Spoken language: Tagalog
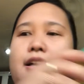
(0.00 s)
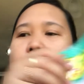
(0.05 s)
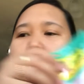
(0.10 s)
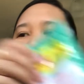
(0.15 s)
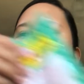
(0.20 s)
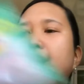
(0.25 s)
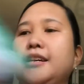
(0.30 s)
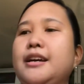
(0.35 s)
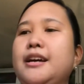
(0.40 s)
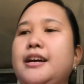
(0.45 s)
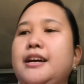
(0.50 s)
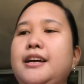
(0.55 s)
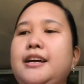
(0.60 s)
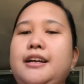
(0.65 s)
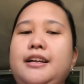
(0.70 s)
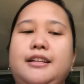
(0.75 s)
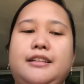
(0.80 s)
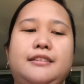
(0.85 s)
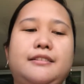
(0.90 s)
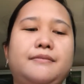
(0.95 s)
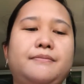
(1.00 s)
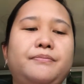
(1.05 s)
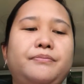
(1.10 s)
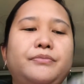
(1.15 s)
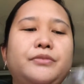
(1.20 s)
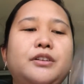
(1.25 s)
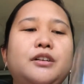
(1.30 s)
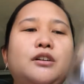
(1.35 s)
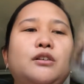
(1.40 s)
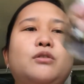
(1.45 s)
Ayan.
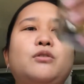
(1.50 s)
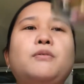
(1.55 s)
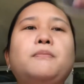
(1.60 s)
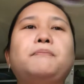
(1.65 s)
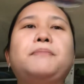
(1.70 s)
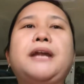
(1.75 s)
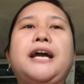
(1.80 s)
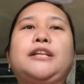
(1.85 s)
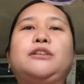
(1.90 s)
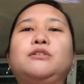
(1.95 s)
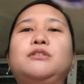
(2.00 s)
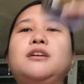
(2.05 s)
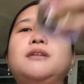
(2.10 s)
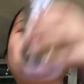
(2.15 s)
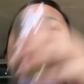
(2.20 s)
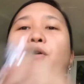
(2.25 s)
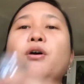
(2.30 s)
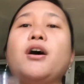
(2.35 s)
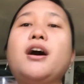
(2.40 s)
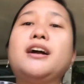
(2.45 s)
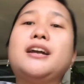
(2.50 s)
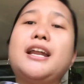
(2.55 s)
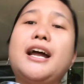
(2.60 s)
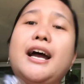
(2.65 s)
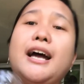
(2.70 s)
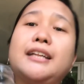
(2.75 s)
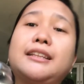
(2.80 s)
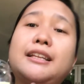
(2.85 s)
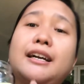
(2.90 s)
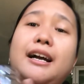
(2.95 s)
Kumpleto na po ang
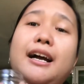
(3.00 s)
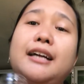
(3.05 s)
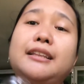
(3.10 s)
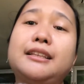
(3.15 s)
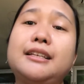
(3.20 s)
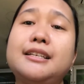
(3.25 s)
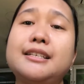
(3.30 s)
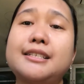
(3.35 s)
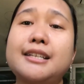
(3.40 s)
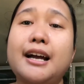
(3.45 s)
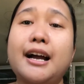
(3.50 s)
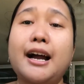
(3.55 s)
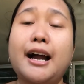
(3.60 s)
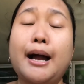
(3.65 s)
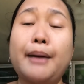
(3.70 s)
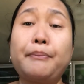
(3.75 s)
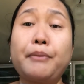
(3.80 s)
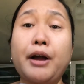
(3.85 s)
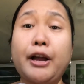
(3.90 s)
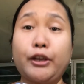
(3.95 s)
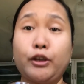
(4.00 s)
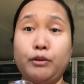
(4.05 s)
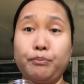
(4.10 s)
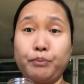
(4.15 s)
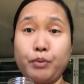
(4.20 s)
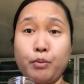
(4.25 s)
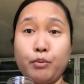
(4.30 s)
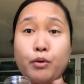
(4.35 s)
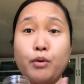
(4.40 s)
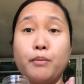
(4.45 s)
lahat ng ating sangkap.
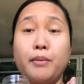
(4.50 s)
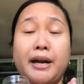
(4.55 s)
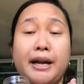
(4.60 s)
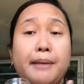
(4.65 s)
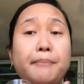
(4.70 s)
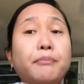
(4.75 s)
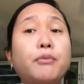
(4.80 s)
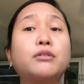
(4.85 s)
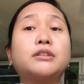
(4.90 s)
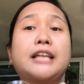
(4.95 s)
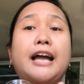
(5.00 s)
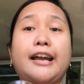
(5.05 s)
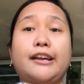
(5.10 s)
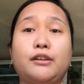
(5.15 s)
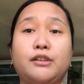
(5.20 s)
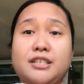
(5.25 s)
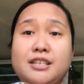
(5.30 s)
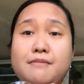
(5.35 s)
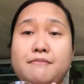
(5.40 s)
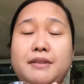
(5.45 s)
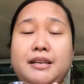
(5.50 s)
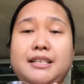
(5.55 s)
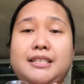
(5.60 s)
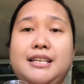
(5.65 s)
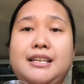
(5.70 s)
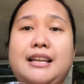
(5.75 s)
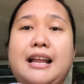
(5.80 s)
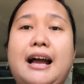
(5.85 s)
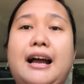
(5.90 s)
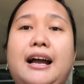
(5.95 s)
Ngayon, pumuhumarap po tayo sa may
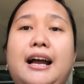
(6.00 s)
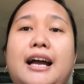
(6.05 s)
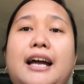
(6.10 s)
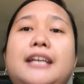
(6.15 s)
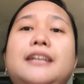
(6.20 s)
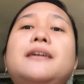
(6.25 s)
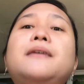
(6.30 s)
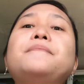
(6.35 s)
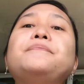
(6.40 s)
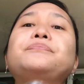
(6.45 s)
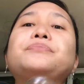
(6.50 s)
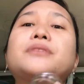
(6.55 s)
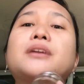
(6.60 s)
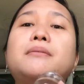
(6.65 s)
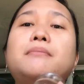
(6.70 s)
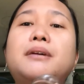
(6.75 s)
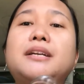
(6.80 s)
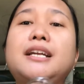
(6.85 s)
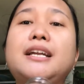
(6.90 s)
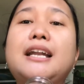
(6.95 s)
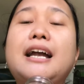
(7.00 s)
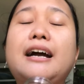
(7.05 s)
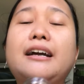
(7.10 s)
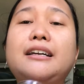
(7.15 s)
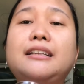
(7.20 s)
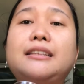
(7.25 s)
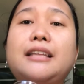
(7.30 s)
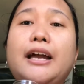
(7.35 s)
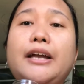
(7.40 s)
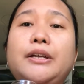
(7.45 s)
silangan.
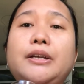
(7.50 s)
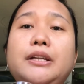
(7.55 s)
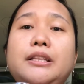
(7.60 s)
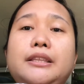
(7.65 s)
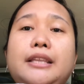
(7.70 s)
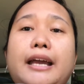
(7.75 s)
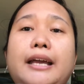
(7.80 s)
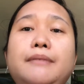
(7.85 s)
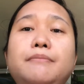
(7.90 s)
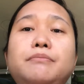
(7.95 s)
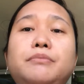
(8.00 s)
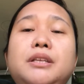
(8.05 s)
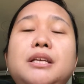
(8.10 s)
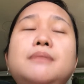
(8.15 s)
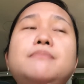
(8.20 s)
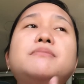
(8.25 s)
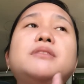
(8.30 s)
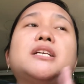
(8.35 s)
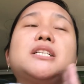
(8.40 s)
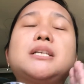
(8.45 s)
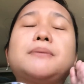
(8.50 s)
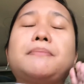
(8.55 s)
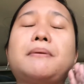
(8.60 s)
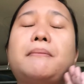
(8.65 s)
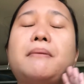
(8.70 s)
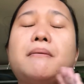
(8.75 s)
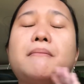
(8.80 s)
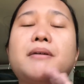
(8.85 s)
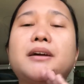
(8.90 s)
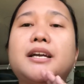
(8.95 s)
Manalangin tayo ng taimtim na sa
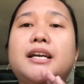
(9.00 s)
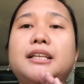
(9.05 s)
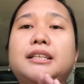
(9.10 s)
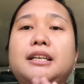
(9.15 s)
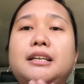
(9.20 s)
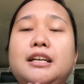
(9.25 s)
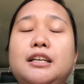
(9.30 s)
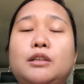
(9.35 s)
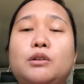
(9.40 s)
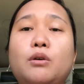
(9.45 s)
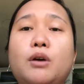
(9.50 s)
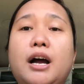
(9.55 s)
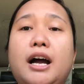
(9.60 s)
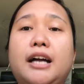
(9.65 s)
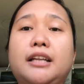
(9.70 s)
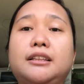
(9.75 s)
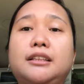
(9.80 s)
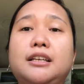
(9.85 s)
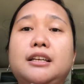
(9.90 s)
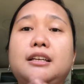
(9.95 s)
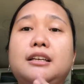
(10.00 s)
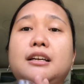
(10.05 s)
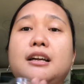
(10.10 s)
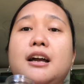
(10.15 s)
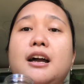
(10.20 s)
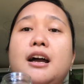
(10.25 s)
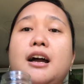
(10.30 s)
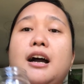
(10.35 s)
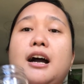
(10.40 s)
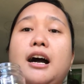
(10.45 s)
pamamagitan nitong ating
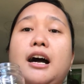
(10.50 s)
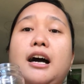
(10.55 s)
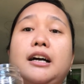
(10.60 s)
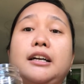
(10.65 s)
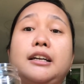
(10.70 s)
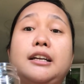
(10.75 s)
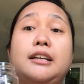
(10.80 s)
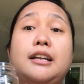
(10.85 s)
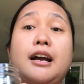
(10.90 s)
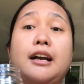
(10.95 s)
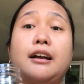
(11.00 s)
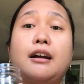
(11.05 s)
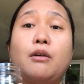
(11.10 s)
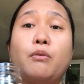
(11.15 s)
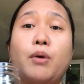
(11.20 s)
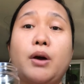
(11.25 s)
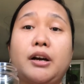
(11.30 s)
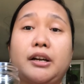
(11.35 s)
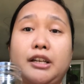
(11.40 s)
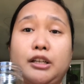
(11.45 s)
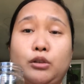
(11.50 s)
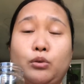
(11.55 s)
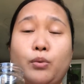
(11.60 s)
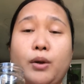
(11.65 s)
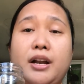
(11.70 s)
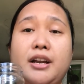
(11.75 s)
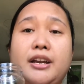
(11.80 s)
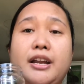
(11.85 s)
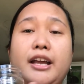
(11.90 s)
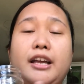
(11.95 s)
uh, ginagawang
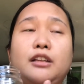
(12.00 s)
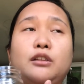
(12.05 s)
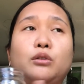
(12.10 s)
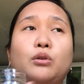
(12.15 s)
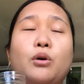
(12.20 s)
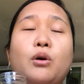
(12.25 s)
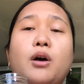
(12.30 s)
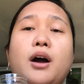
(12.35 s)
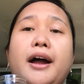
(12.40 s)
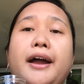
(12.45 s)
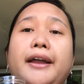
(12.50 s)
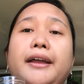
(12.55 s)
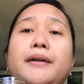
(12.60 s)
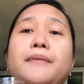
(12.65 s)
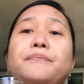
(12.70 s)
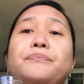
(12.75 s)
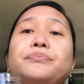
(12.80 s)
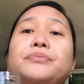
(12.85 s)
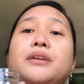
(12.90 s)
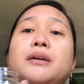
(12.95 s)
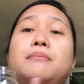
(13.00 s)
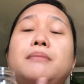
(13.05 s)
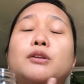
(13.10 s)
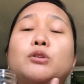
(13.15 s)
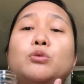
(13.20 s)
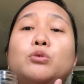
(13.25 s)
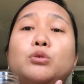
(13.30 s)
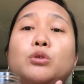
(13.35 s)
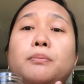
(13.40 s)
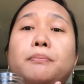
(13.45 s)
ritual na ito ay
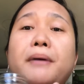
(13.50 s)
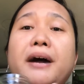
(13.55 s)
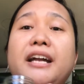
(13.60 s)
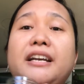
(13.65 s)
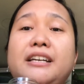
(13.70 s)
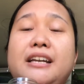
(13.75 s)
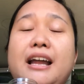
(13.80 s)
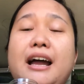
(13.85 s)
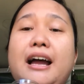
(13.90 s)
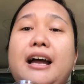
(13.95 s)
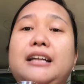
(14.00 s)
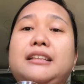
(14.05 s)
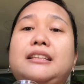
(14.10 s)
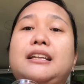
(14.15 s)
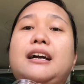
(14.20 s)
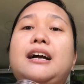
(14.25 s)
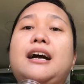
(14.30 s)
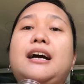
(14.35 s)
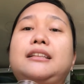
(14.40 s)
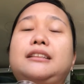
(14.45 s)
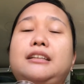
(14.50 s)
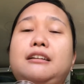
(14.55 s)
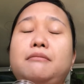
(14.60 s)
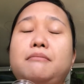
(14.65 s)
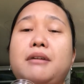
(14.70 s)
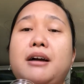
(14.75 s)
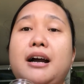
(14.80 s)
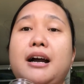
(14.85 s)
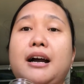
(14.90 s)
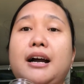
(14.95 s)
matutupad lahat ng ating
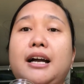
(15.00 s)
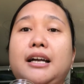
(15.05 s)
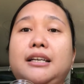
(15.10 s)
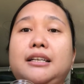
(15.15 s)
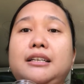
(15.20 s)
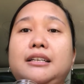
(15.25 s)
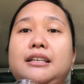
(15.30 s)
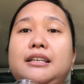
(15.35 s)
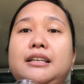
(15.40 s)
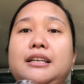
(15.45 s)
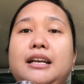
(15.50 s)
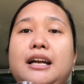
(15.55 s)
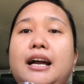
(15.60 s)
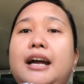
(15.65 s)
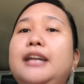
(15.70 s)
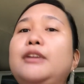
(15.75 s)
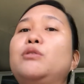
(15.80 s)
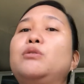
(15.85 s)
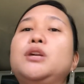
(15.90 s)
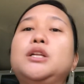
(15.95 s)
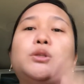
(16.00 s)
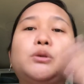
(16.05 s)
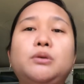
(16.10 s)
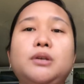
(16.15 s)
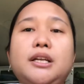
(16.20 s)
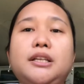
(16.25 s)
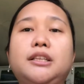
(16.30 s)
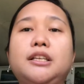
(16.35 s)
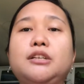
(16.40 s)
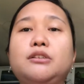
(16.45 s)
mga kahilingan.
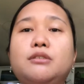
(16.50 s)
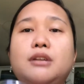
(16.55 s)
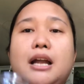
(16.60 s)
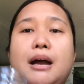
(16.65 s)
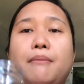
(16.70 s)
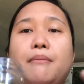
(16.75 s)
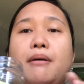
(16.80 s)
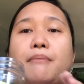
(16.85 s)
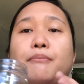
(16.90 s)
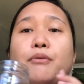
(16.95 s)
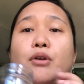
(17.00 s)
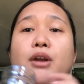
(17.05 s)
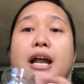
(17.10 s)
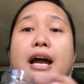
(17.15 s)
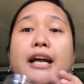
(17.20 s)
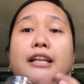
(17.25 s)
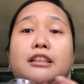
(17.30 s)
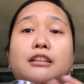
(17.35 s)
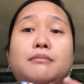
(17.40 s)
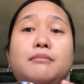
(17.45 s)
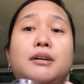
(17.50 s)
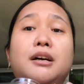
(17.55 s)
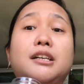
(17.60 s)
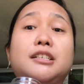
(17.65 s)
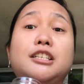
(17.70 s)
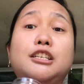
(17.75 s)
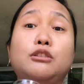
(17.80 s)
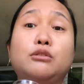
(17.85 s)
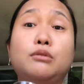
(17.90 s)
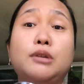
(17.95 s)
Ulit-ulitin nyo lamang po lahat ng mga
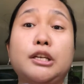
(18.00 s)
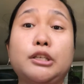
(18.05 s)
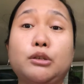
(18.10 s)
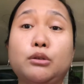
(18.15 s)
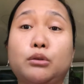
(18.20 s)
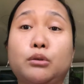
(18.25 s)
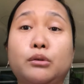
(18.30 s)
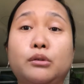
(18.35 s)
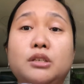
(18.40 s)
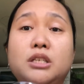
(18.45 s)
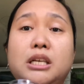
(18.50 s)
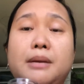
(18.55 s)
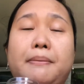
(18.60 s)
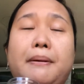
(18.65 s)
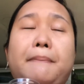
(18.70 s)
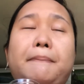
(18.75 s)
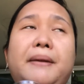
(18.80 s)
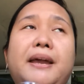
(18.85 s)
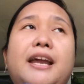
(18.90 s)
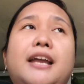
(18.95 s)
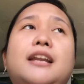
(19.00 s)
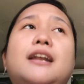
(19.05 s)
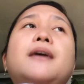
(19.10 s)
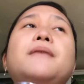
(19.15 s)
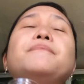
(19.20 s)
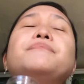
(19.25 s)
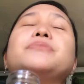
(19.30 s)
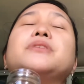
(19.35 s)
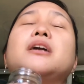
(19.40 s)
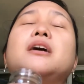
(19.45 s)
sinulat nyo doon sa papel.
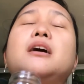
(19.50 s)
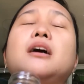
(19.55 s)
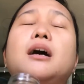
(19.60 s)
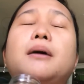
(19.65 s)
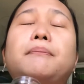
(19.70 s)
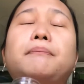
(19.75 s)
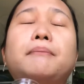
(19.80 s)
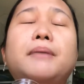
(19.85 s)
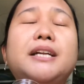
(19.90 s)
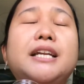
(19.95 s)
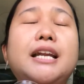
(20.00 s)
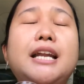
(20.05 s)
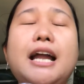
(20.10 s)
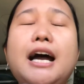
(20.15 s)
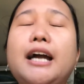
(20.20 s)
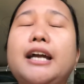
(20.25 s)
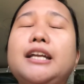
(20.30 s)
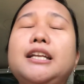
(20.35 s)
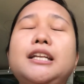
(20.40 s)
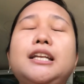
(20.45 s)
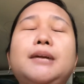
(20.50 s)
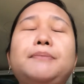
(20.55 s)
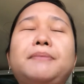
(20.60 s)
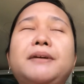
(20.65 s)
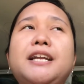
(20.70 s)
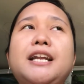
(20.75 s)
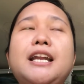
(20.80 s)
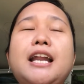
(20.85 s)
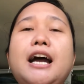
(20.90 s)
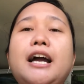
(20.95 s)
Manalangin,
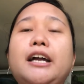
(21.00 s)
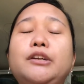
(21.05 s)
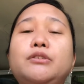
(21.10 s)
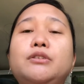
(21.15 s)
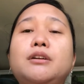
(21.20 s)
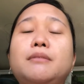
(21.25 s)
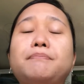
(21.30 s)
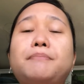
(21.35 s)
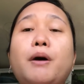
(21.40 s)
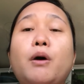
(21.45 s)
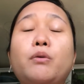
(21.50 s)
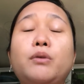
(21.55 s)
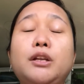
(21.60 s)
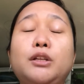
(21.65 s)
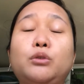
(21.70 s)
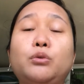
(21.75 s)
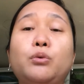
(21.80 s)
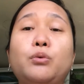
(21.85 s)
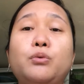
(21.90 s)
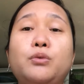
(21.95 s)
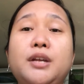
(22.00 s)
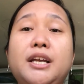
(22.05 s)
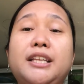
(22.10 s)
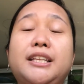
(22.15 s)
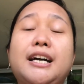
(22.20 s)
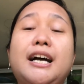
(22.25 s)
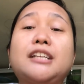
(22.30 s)
ipanalangin nyo ng paulit-ulit.